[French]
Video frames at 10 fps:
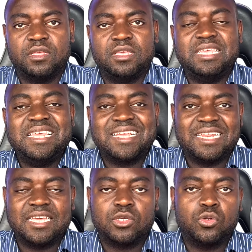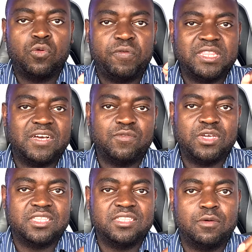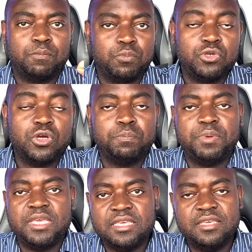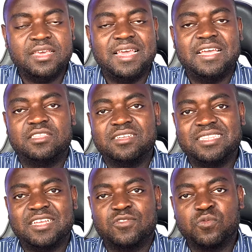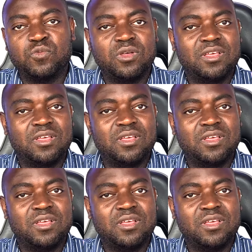il est clair que le fait d'avoir été dans plus d'un pays est un atout